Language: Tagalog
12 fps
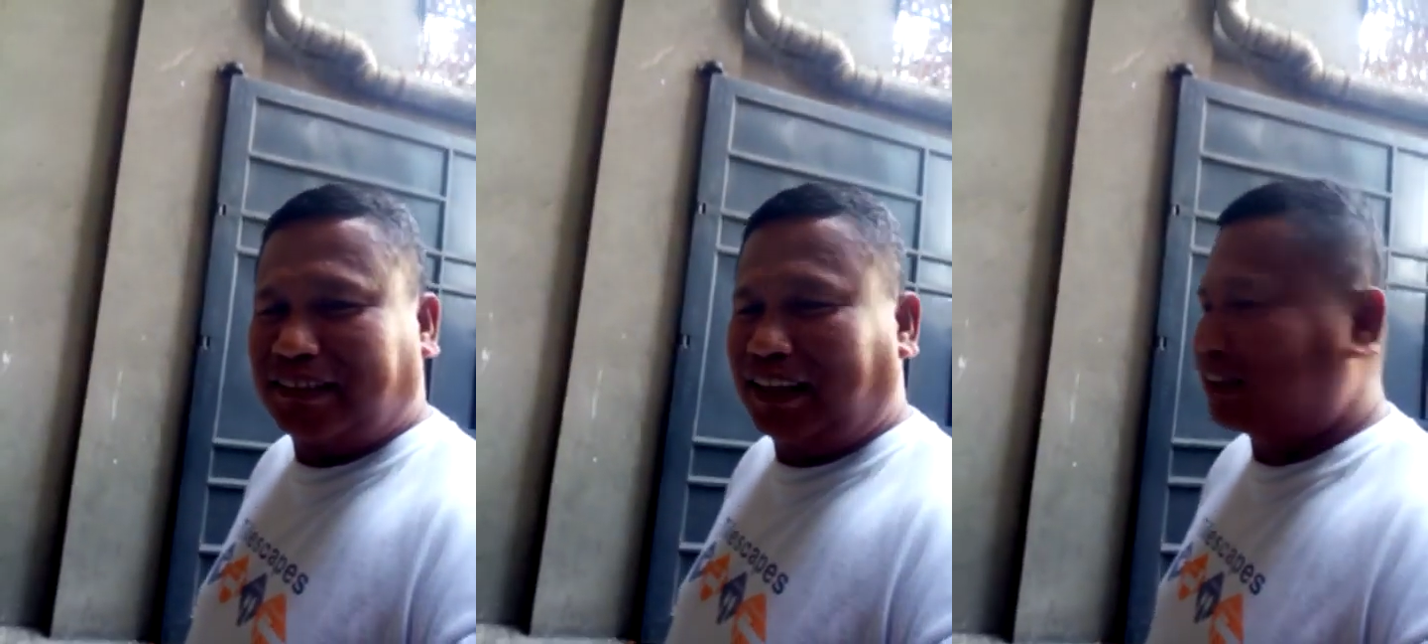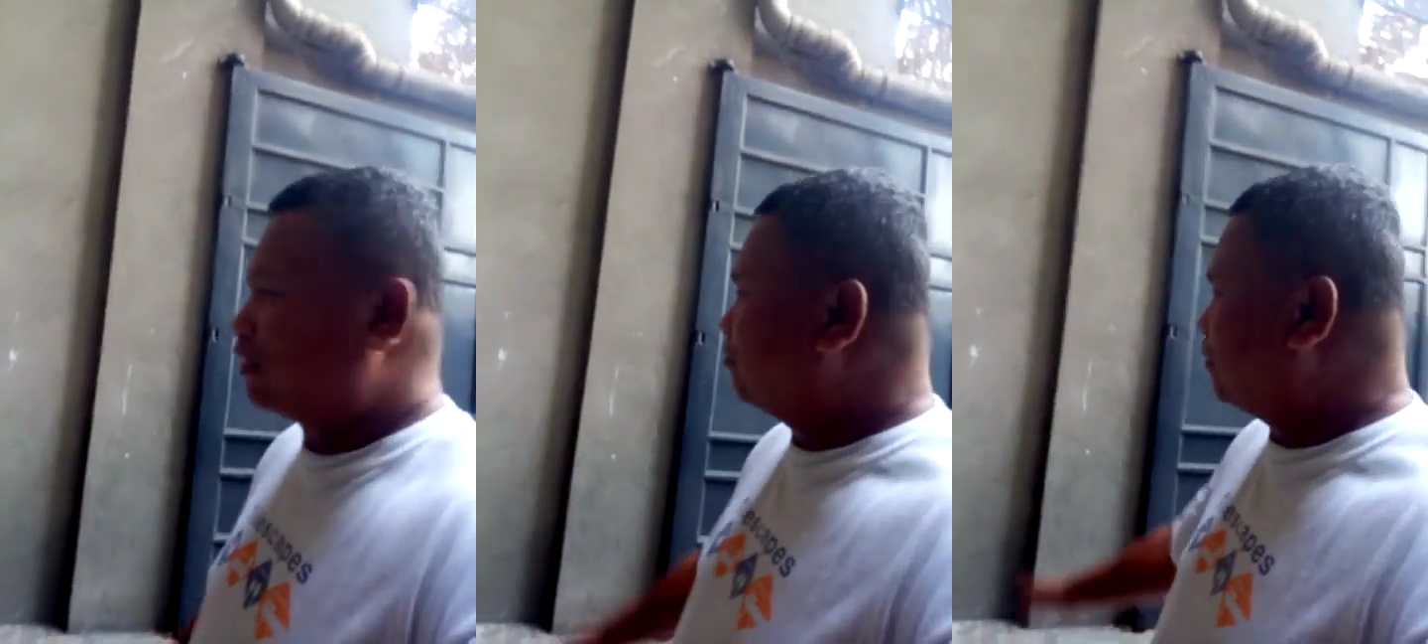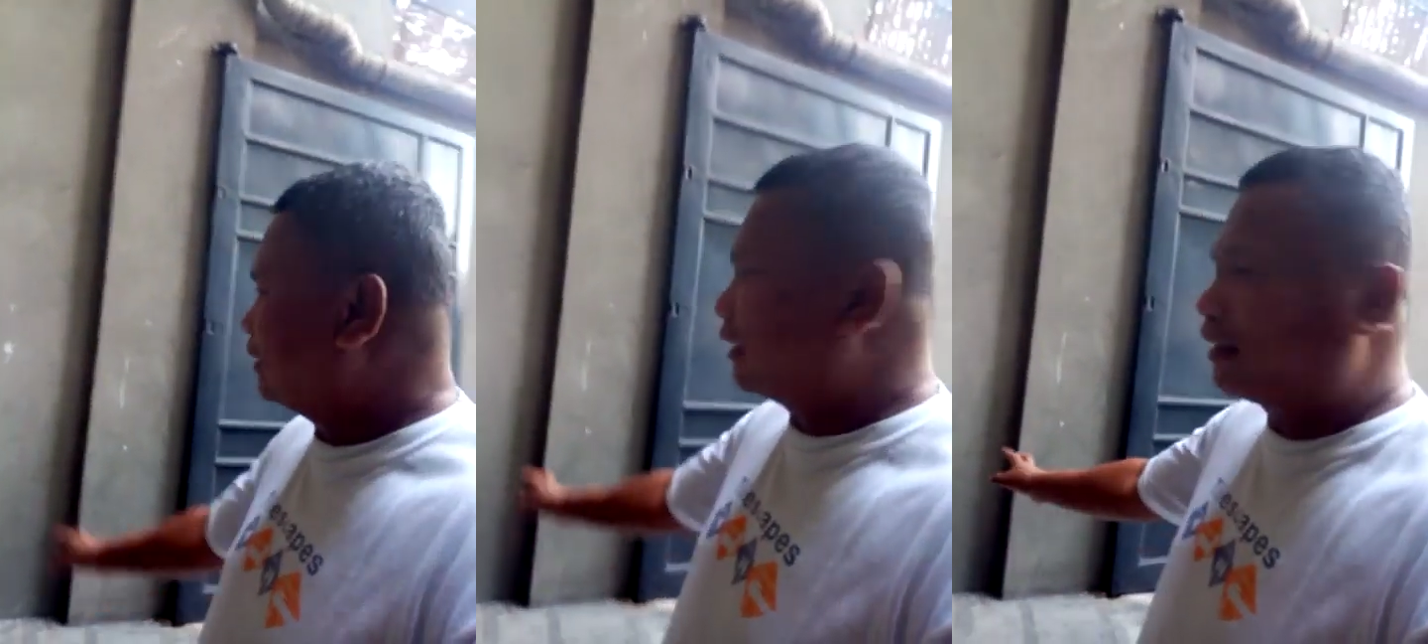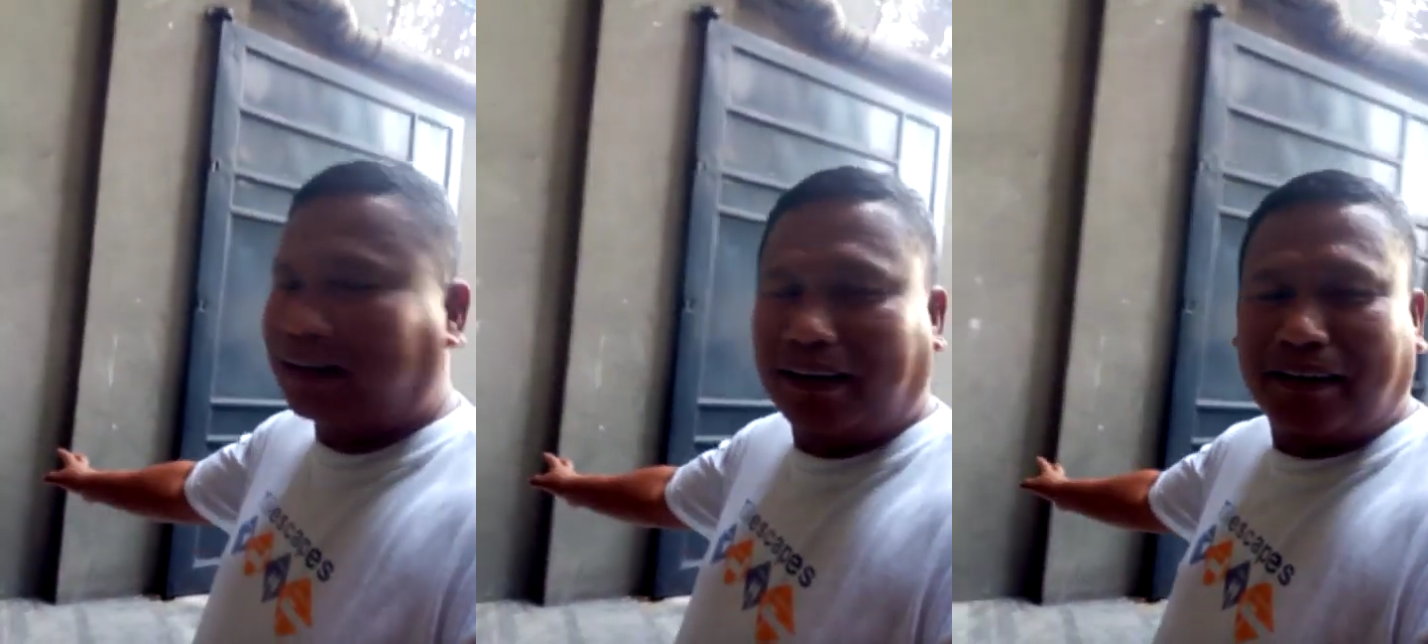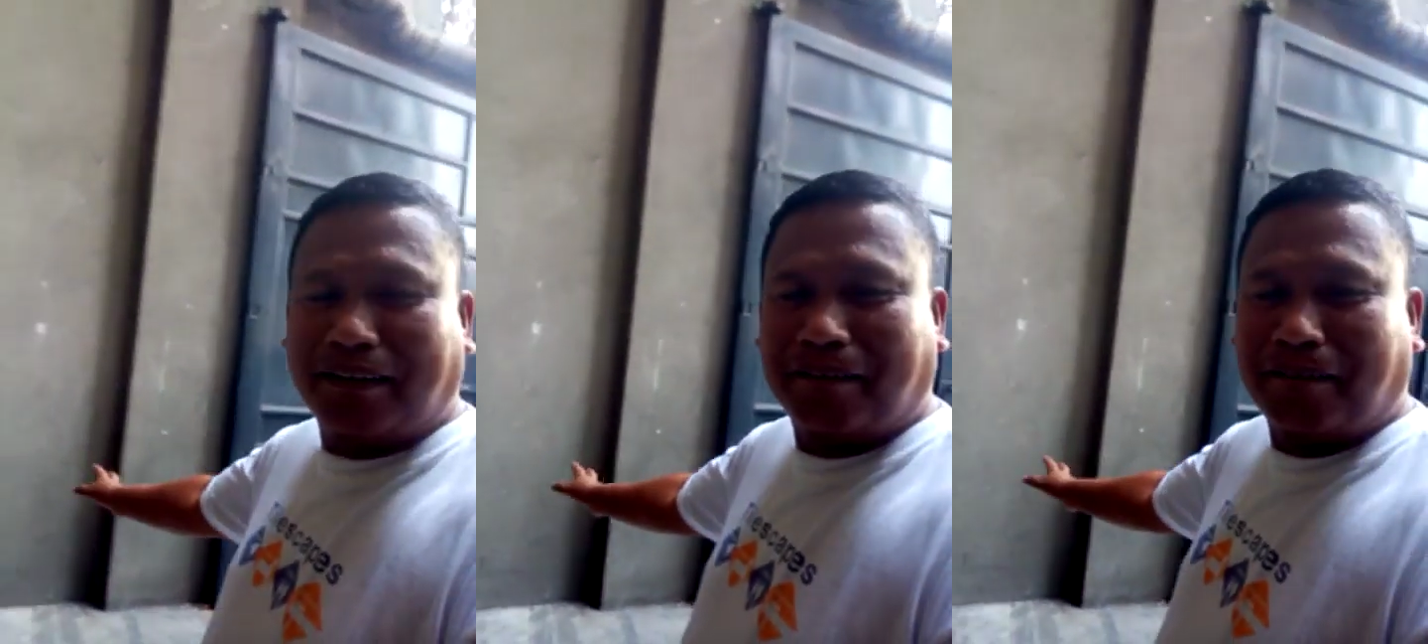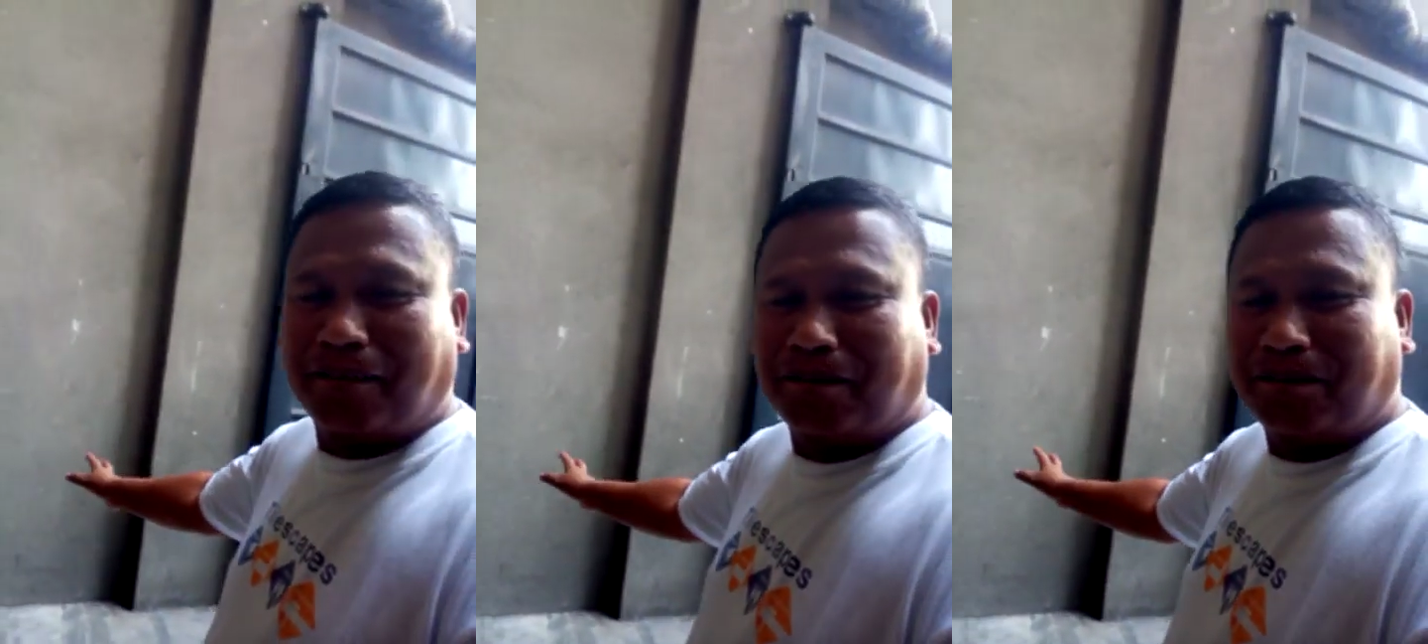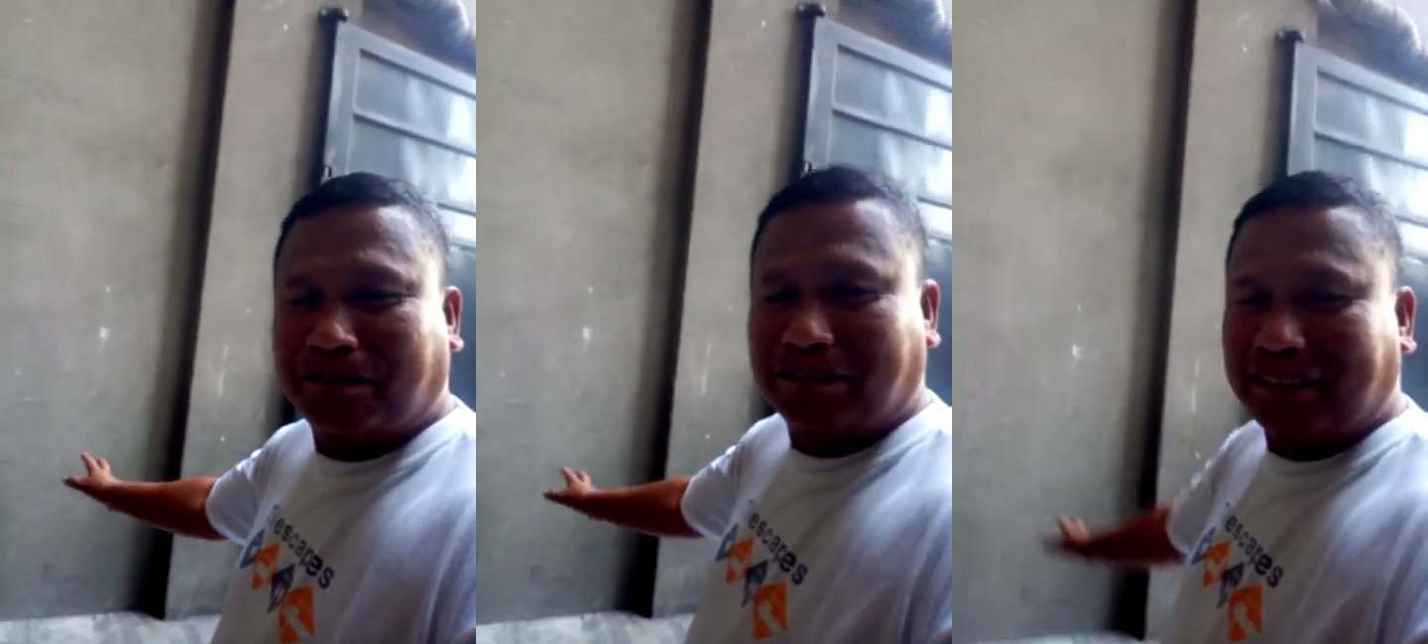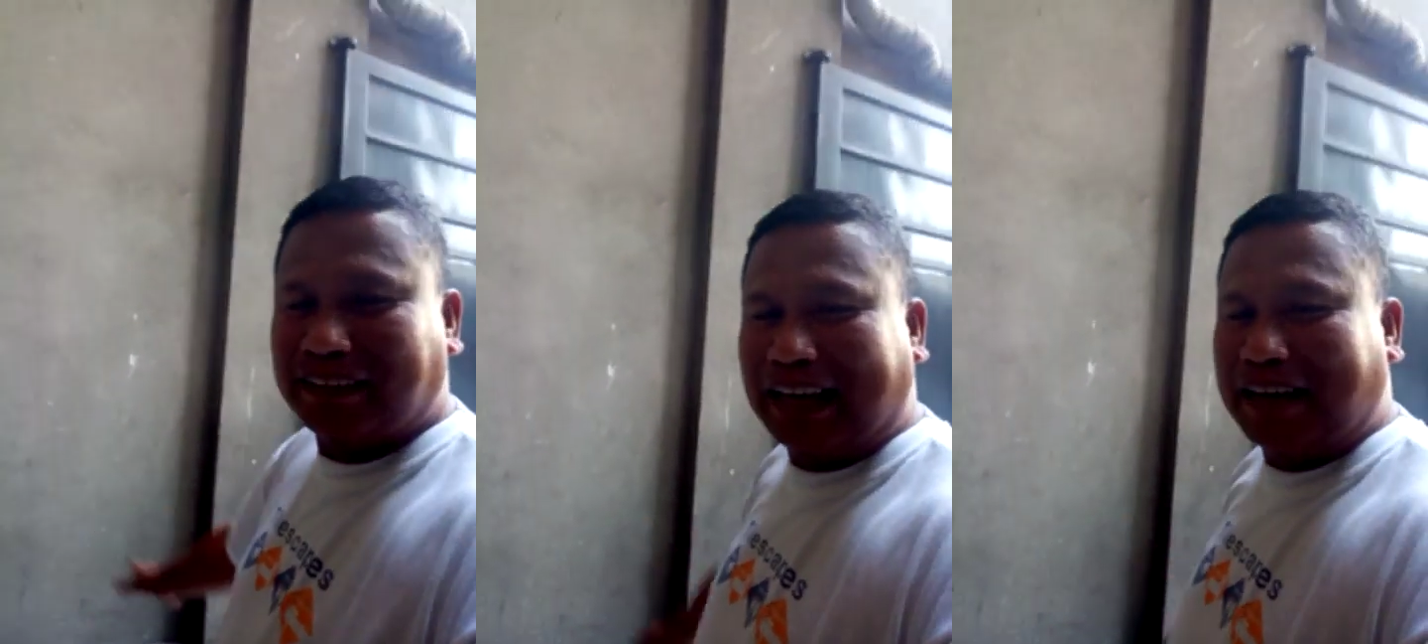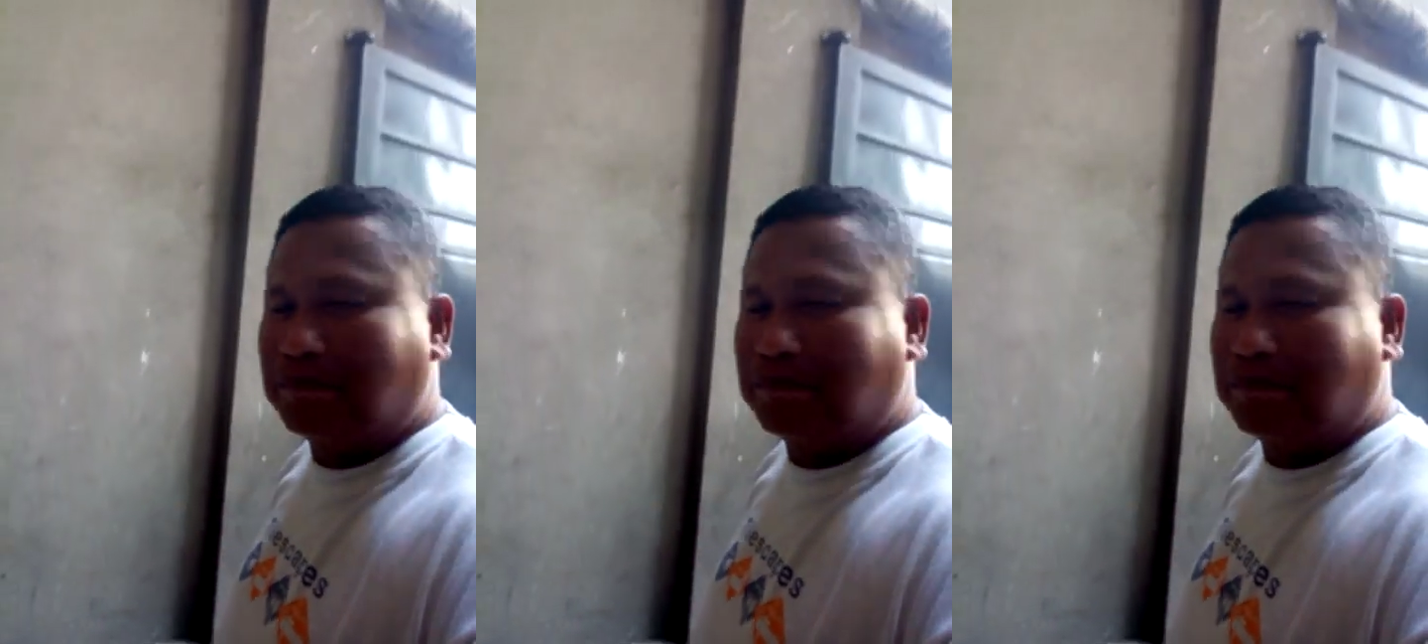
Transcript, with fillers: Ito, pader. Yan,